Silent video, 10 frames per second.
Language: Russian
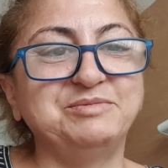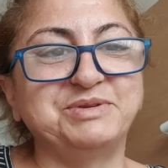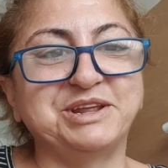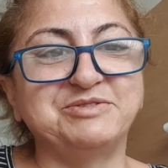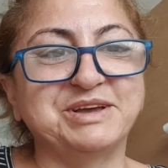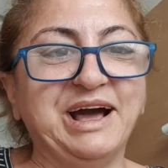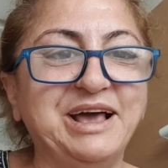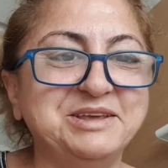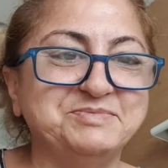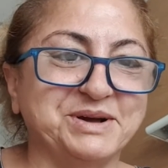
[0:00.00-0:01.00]

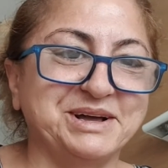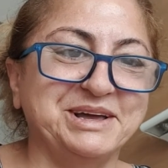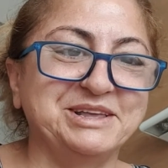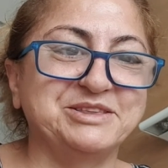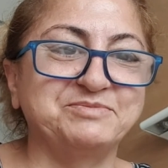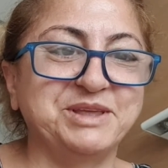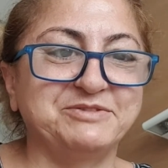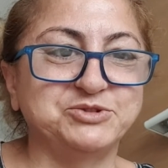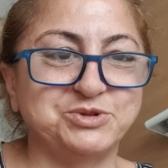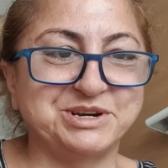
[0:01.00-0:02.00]
передвигали, пока это меня
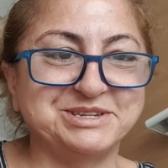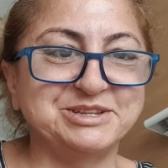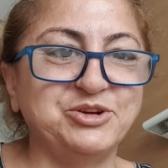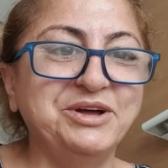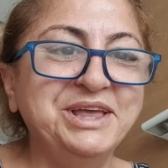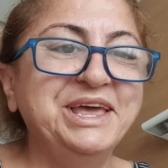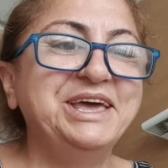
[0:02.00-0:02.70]
все трясло,